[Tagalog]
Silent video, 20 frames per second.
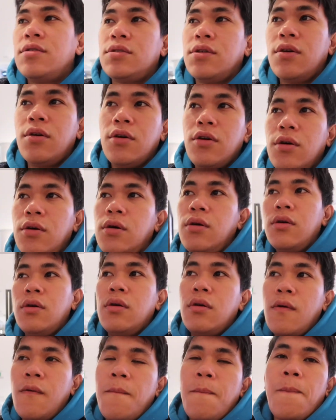So,
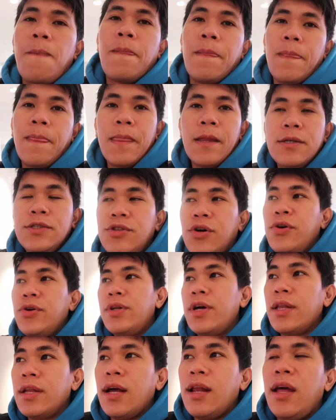
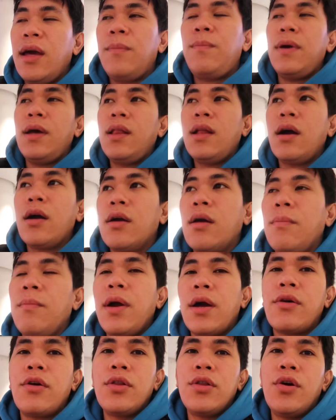Jordan 11 ang
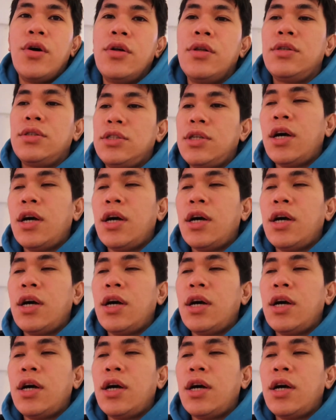meron doon.